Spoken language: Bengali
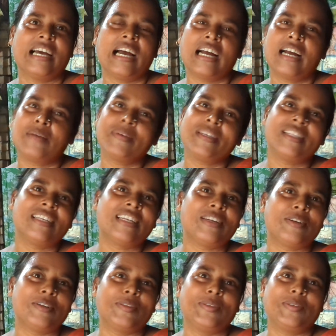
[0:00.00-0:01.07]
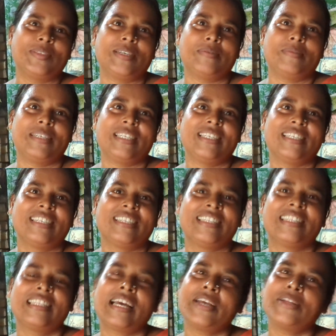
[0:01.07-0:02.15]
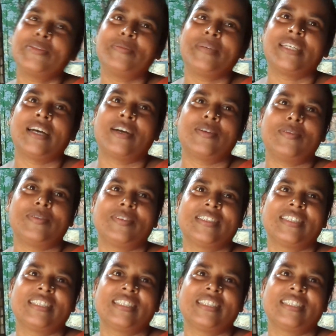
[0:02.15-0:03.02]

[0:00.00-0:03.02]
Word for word: আগামী দিনের অন্তর্জামী তাই তুমি ঠাকুর